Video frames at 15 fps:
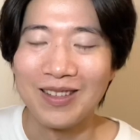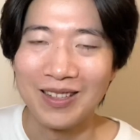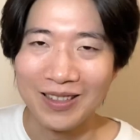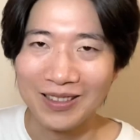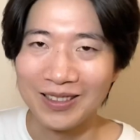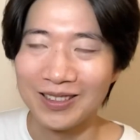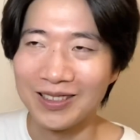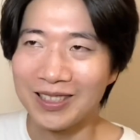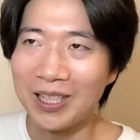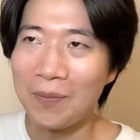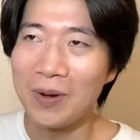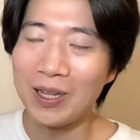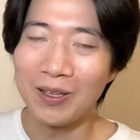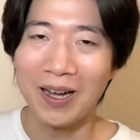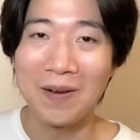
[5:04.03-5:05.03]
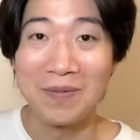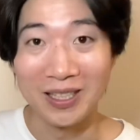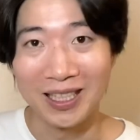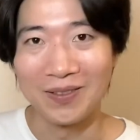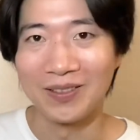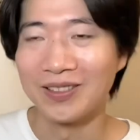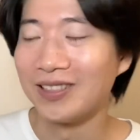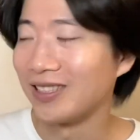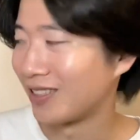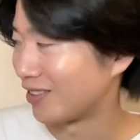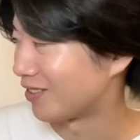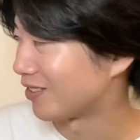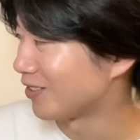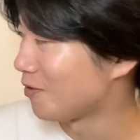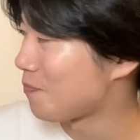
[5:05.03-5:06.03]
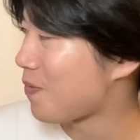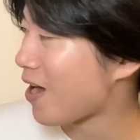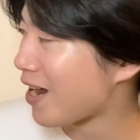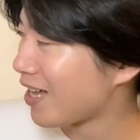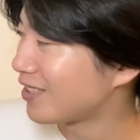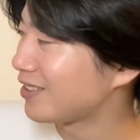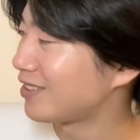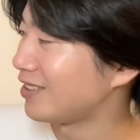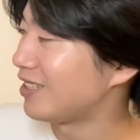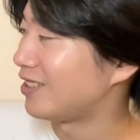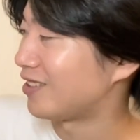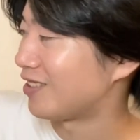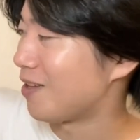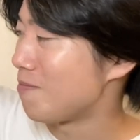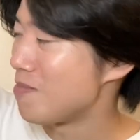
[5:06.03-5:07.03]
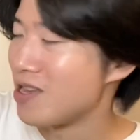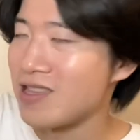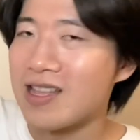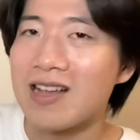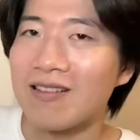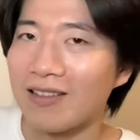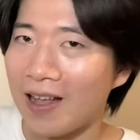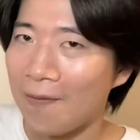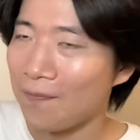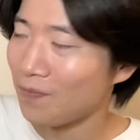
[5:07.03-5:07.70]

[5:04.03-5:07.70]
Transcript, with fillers: ていう、その喋りとか見ててもそうですけど、そのバランスですよね、みんなのね。